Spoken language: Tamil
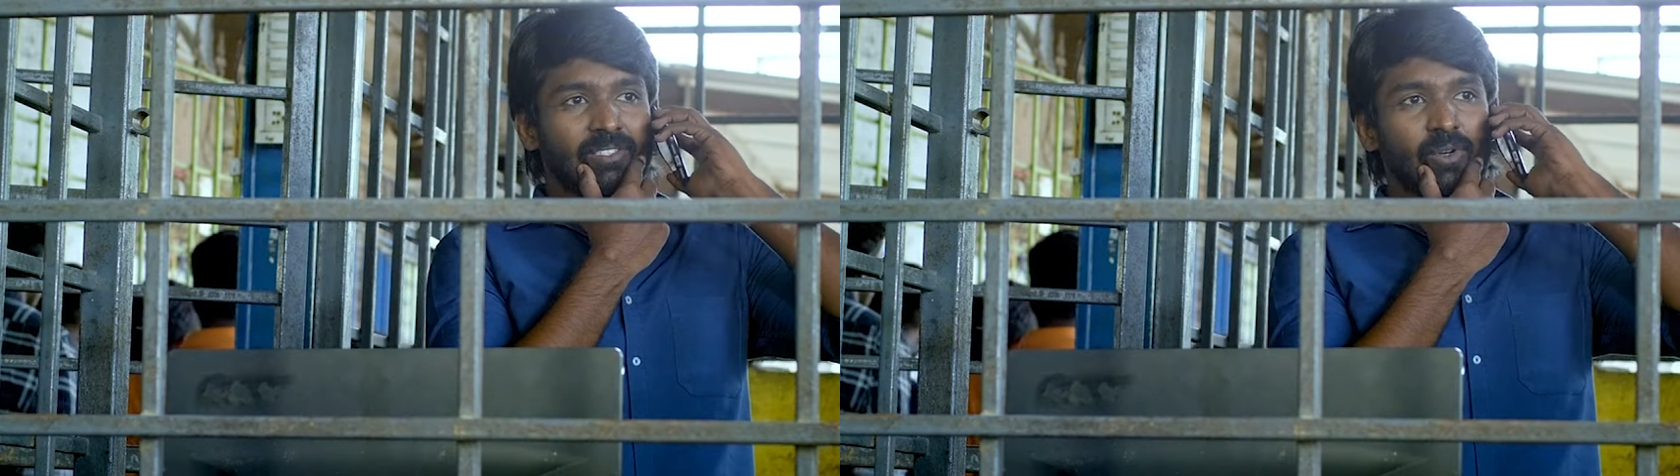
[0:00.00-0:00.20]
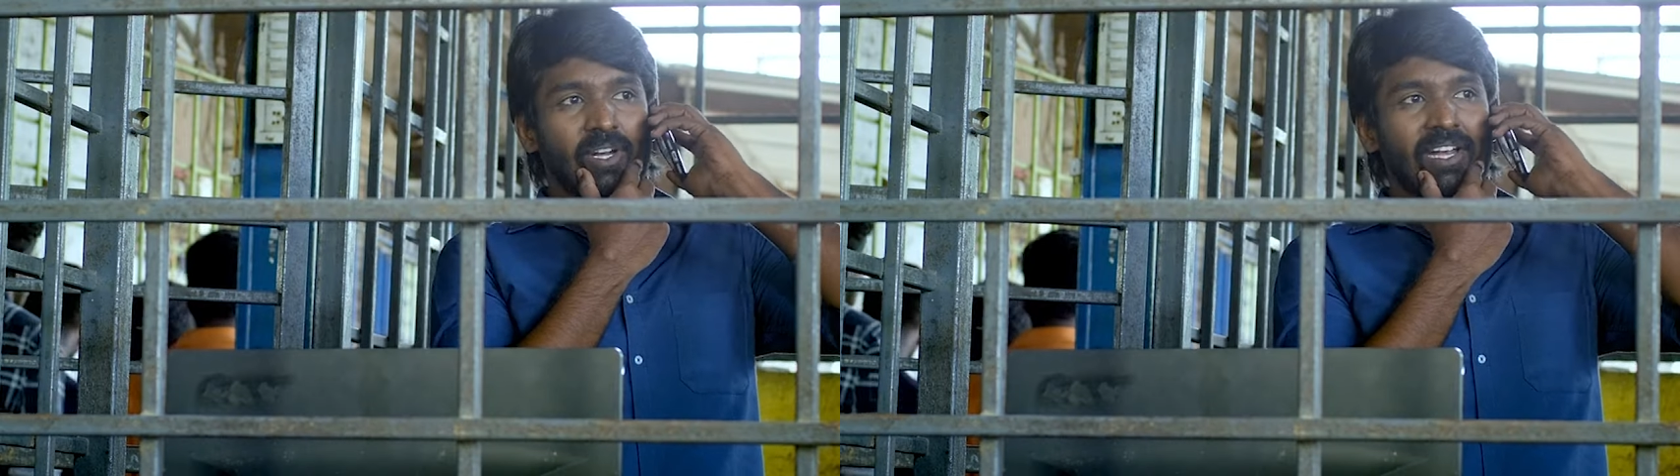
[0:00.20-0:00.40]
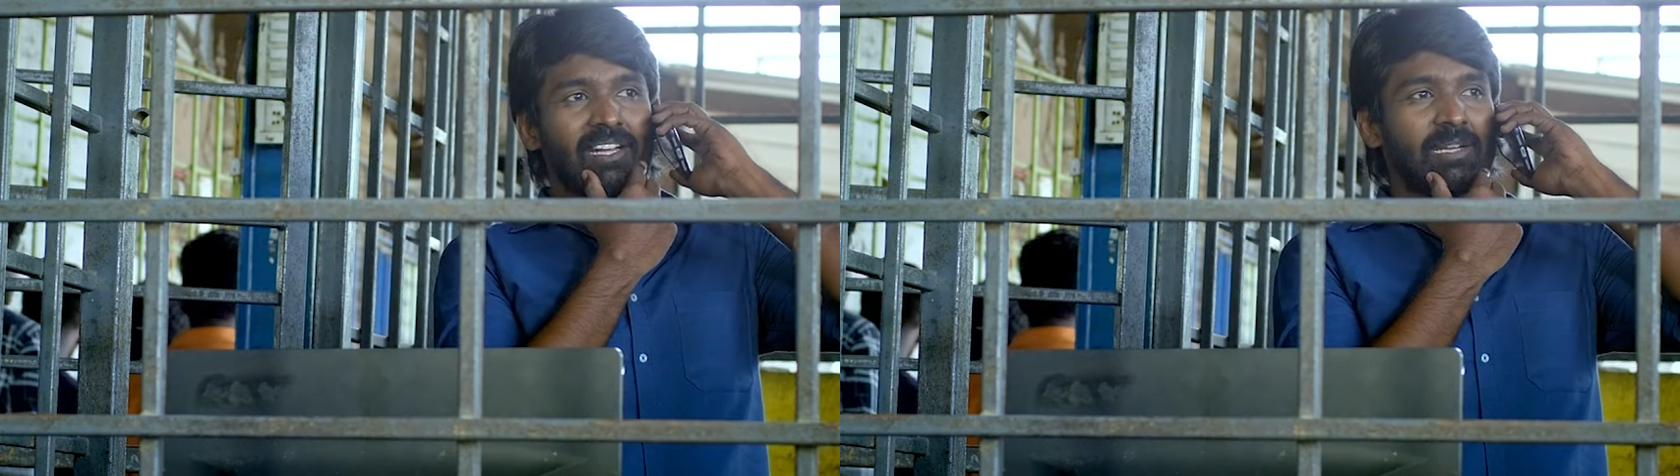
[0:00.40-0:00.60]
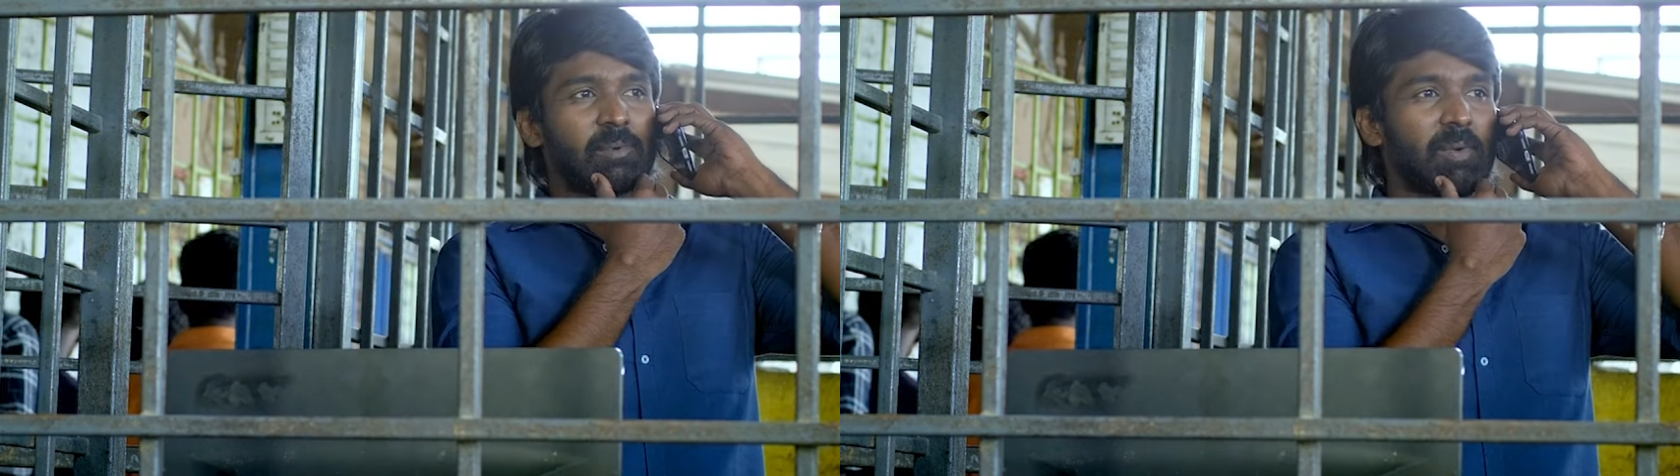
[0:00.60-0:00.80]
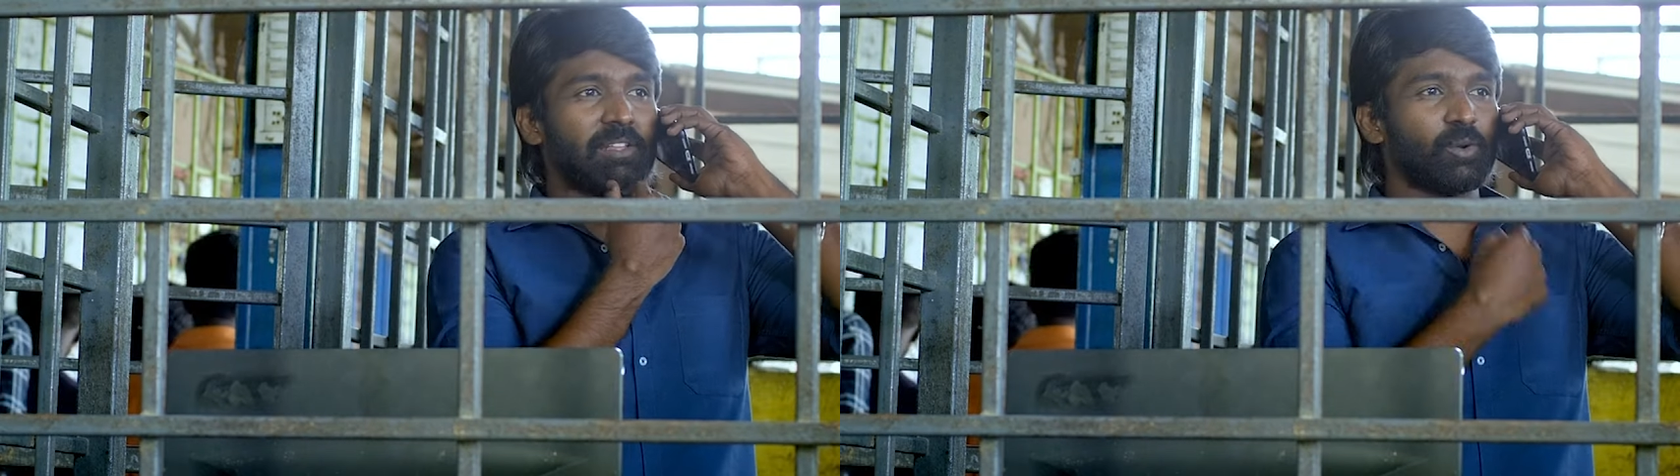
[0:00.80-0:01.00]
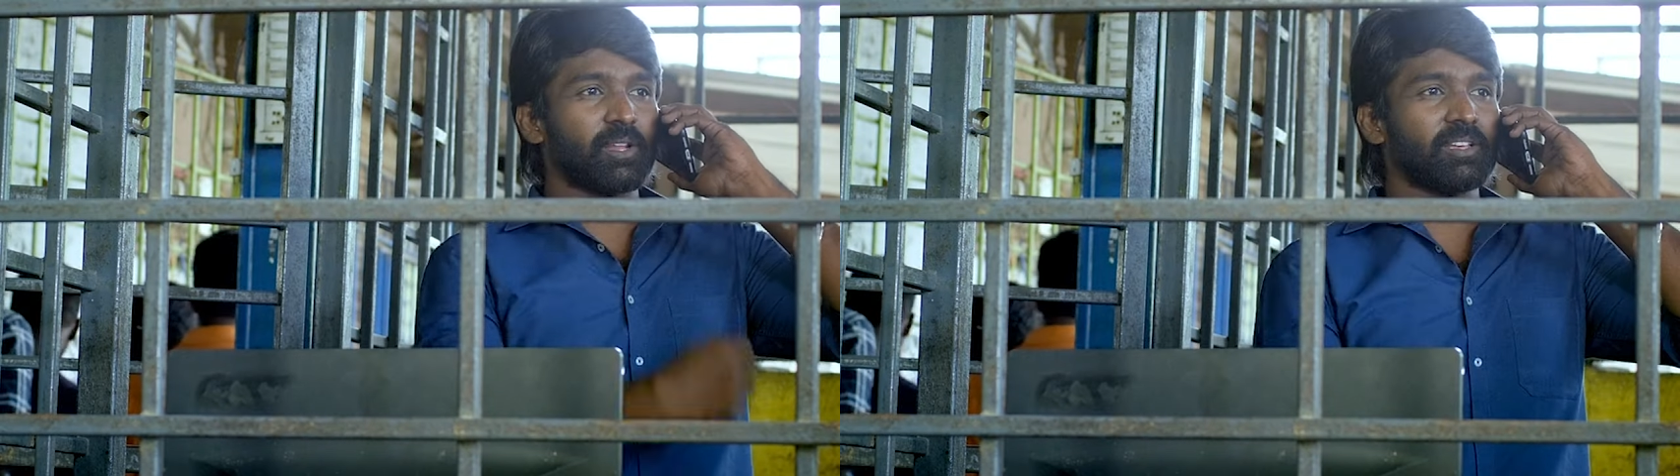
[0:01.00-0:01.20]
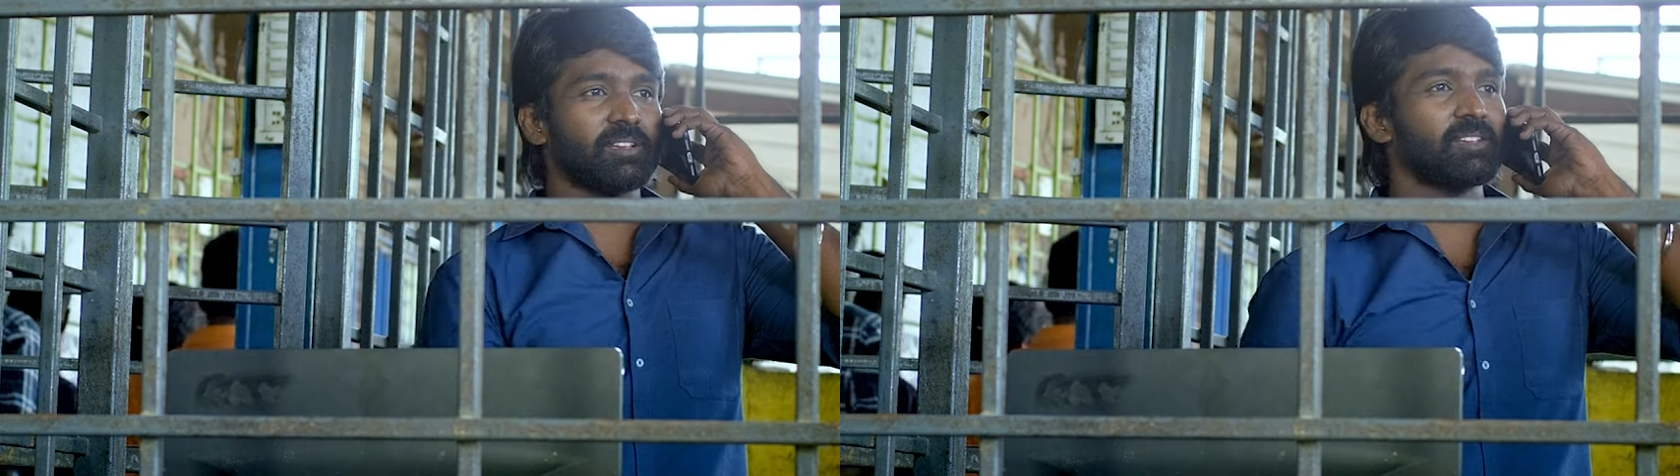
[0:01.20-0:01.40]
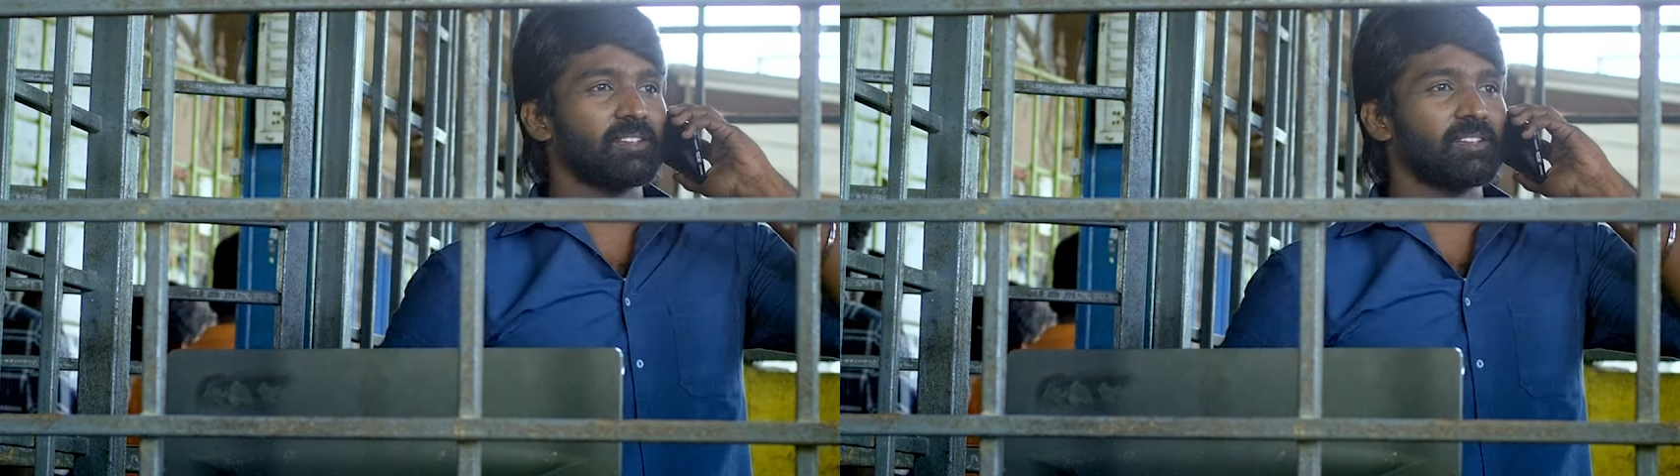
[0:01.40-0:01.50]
நான் சொல்கிற டேட் அண்ட் டைம் மட்டும் மாற்றி கொடு